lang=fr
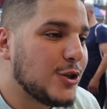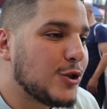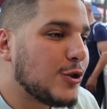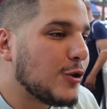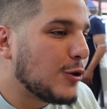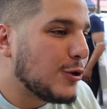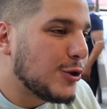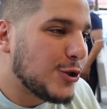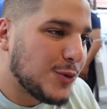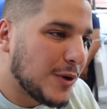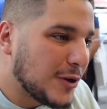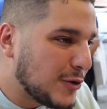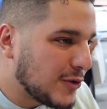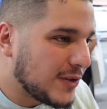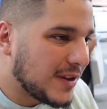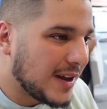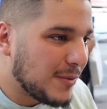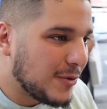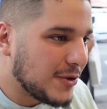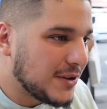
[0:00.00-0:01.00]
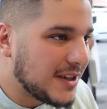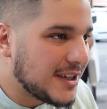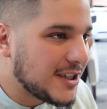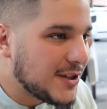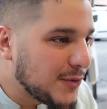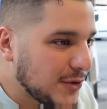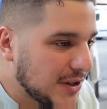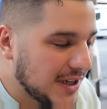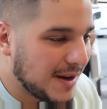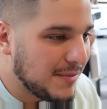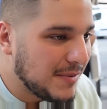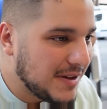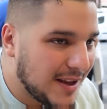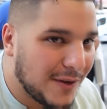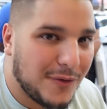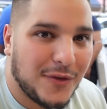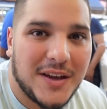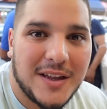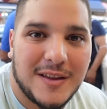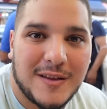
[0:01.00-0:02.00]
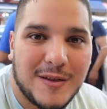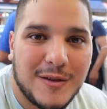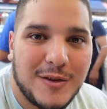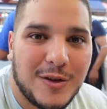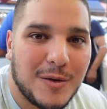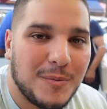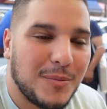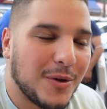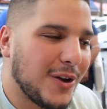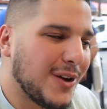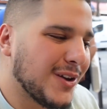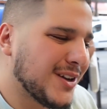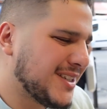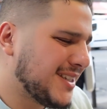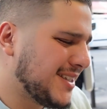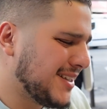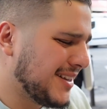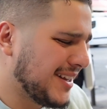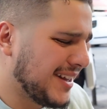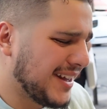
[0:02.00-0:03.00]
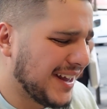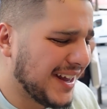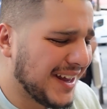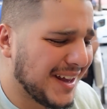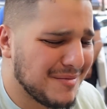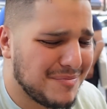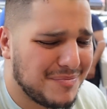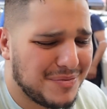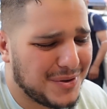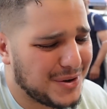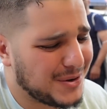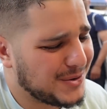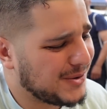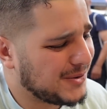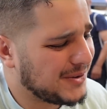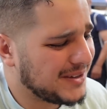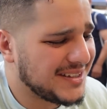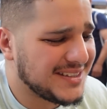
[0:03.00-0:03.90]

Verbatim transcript: Je te rejoins totalement. Dès que j'ai vu qu'il a mis des frites dans le burger, j'ai n'importe quoi.